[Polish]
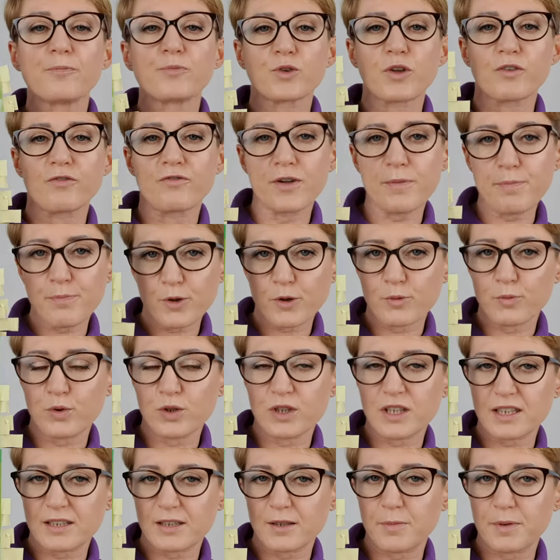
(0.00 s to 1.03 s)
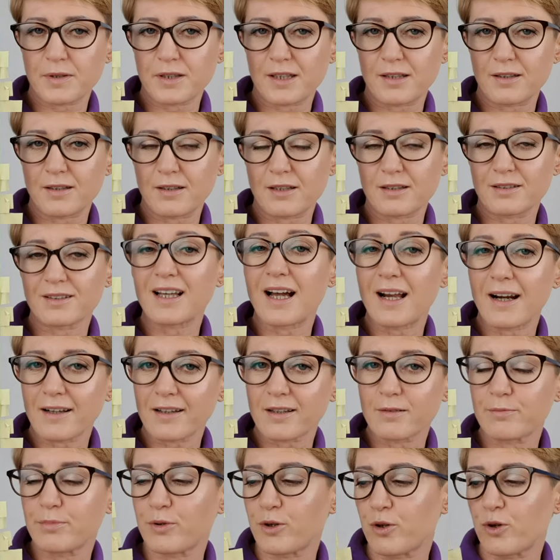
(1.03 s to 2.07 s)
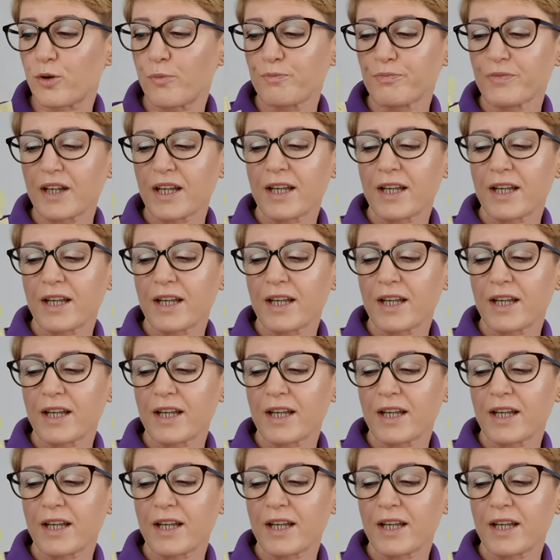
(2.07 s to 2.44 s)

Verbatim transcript: to wypróbujcie sobie ten talk, bo